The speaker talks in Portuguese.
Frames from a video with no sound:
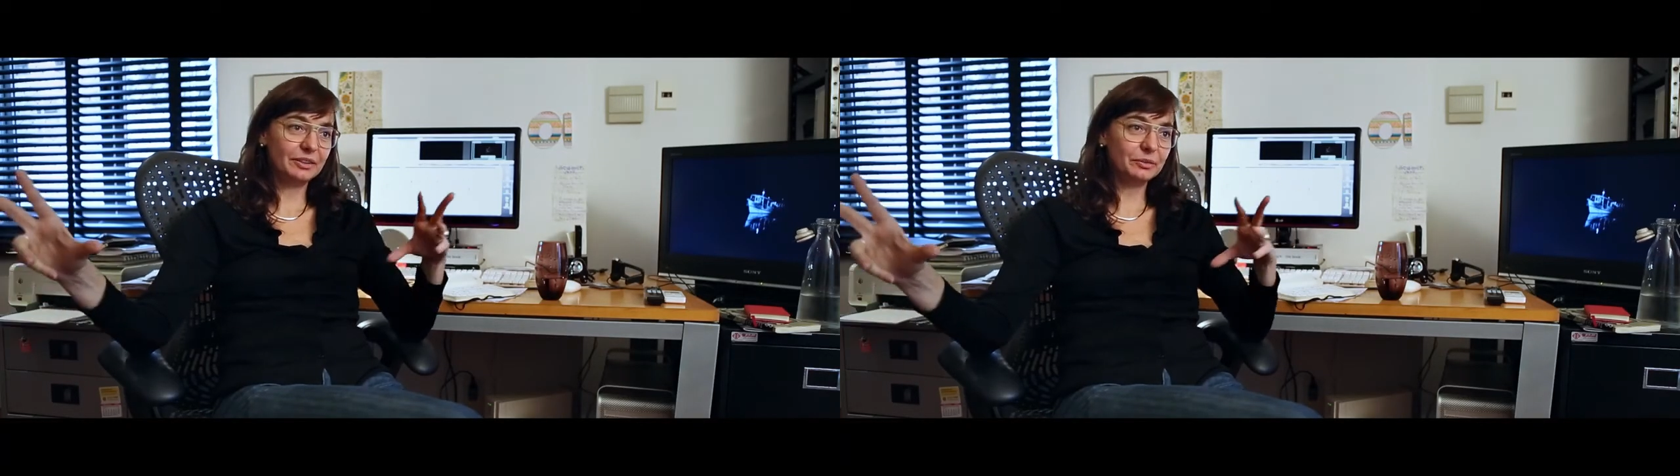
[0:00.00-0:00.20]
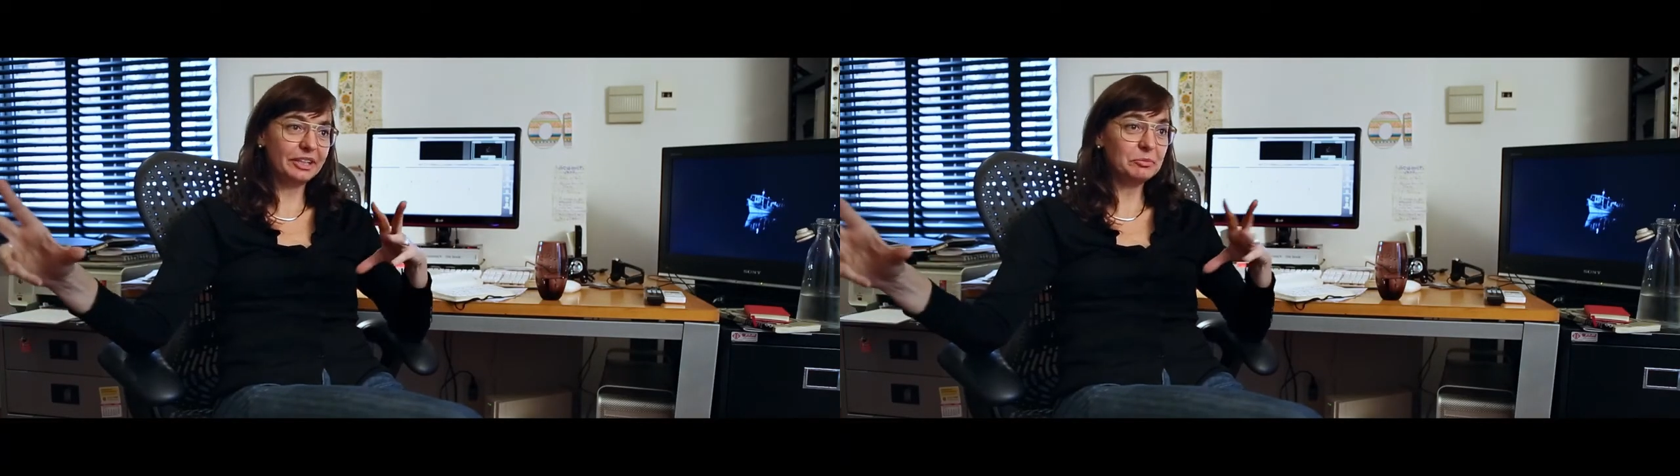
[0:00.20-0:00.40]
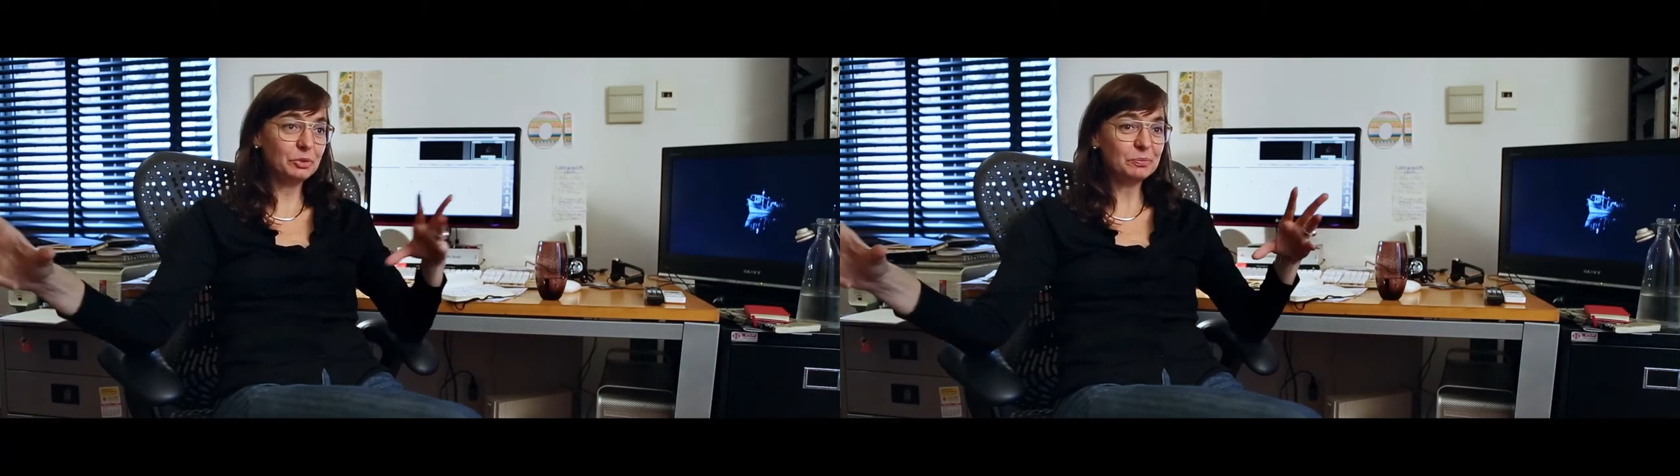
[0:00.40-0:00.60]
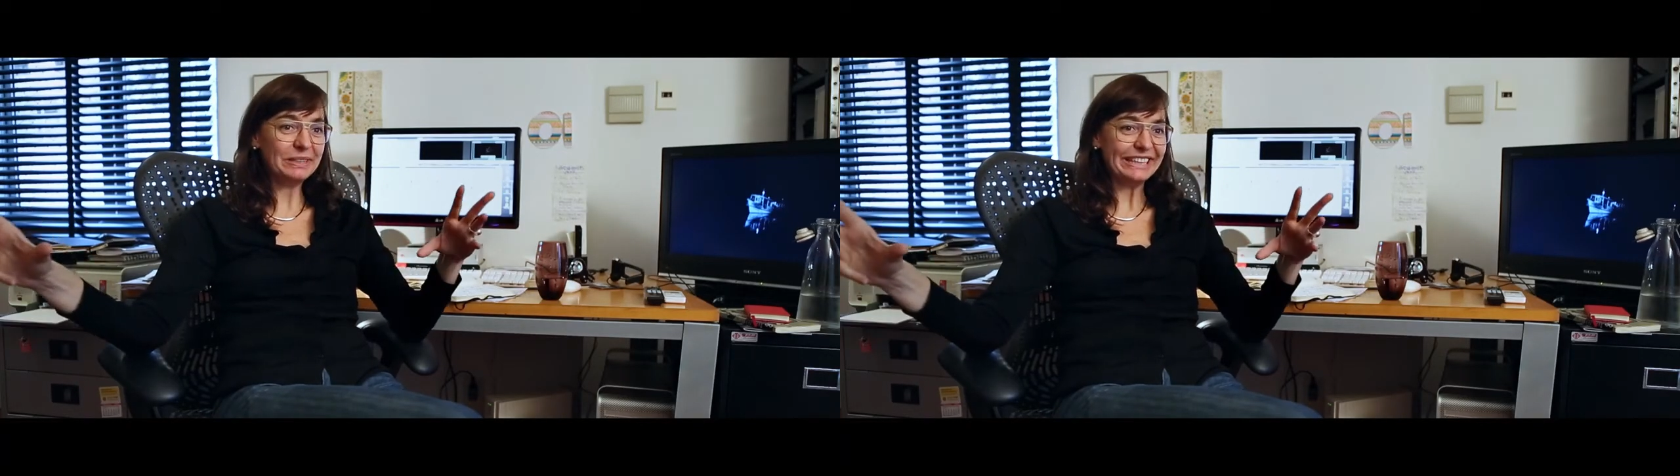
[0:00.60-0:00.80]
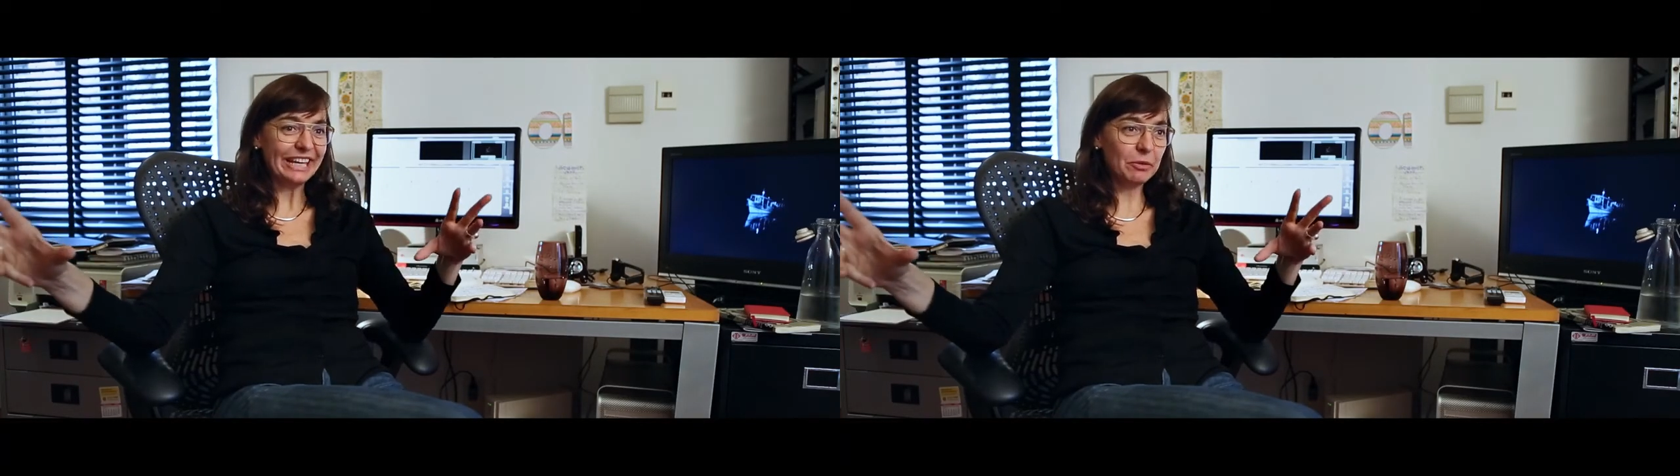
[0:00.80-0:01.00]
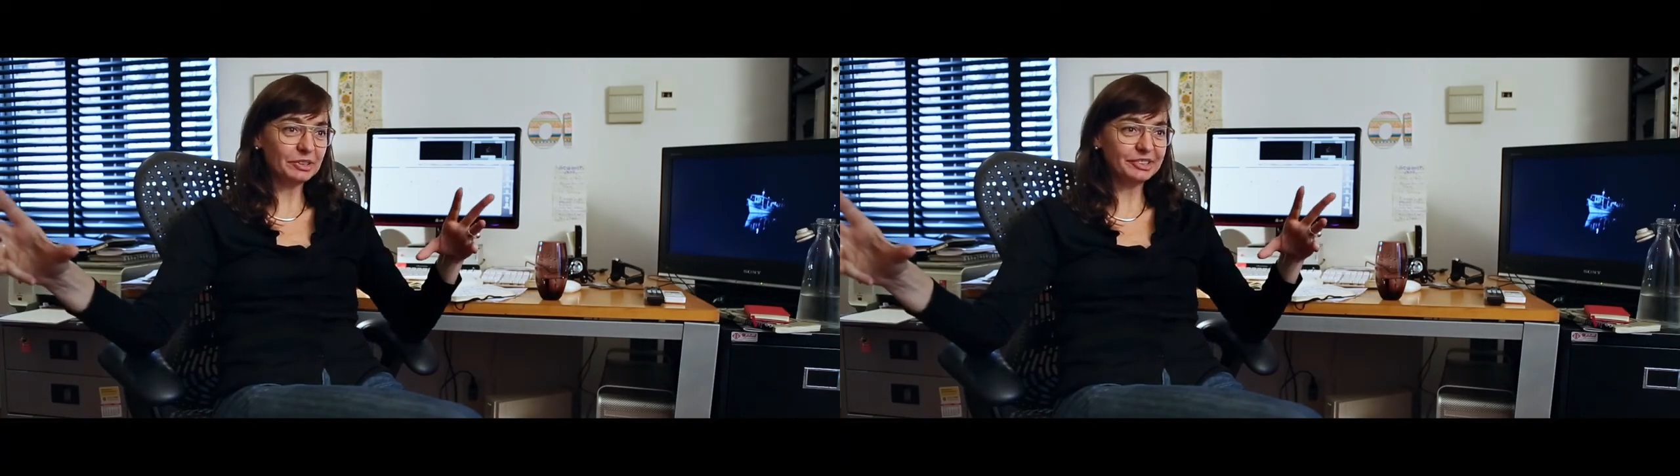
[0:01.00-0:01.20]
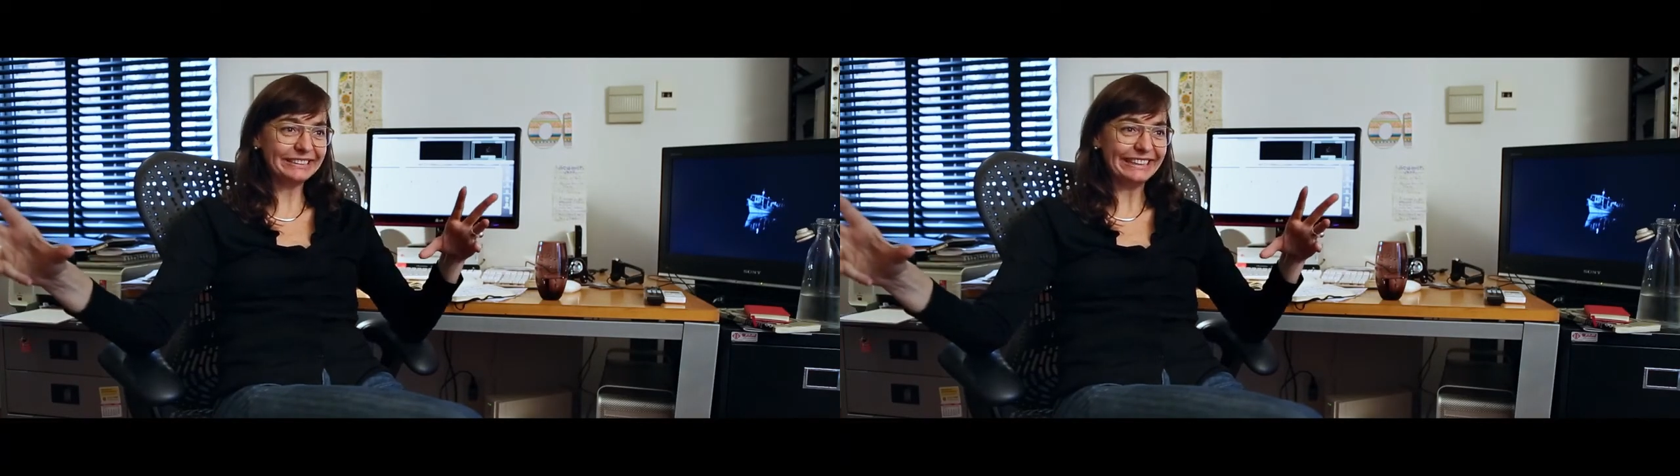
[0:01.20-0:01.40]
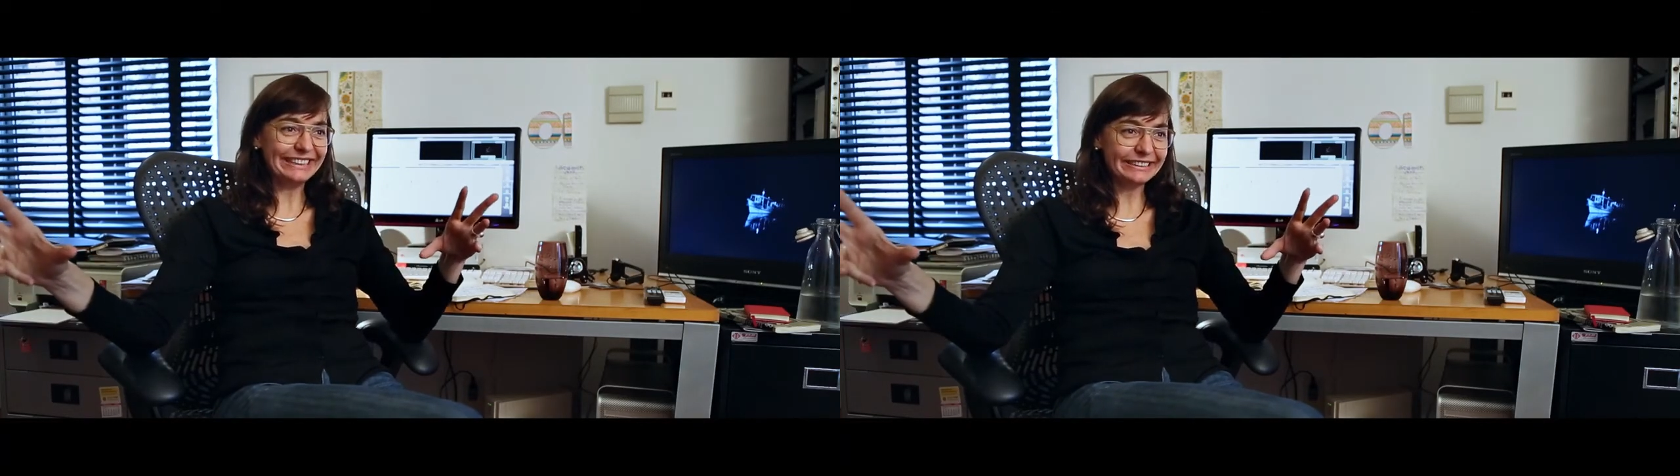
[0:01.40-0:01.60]
não tem muito material para
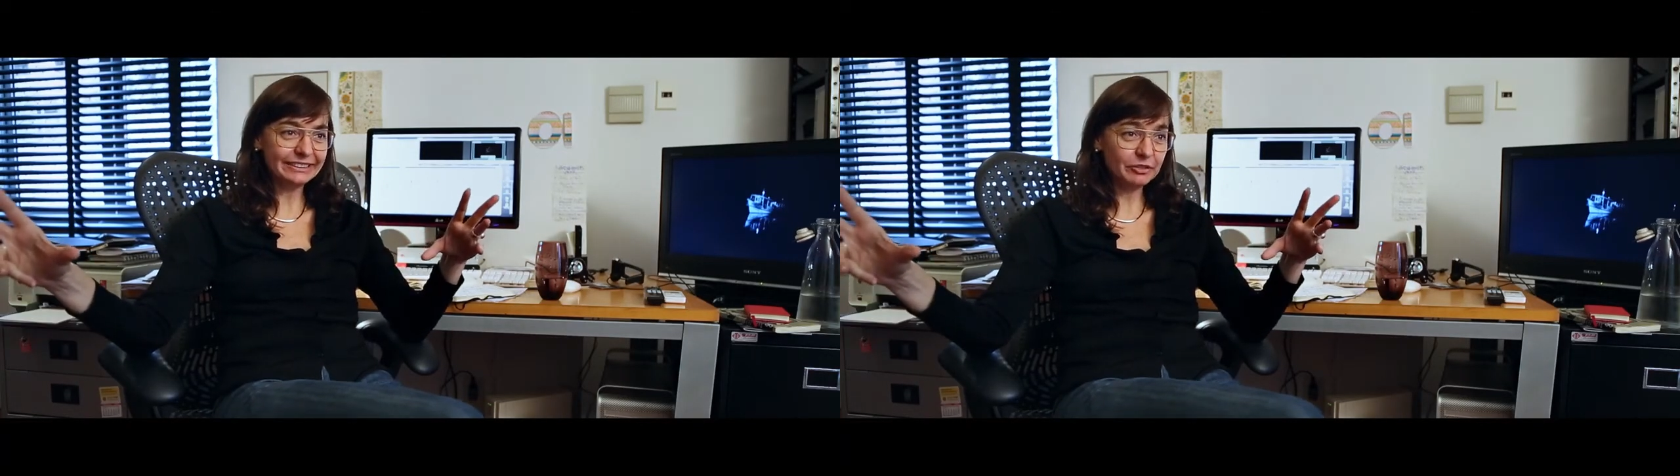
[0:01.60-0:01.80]
70,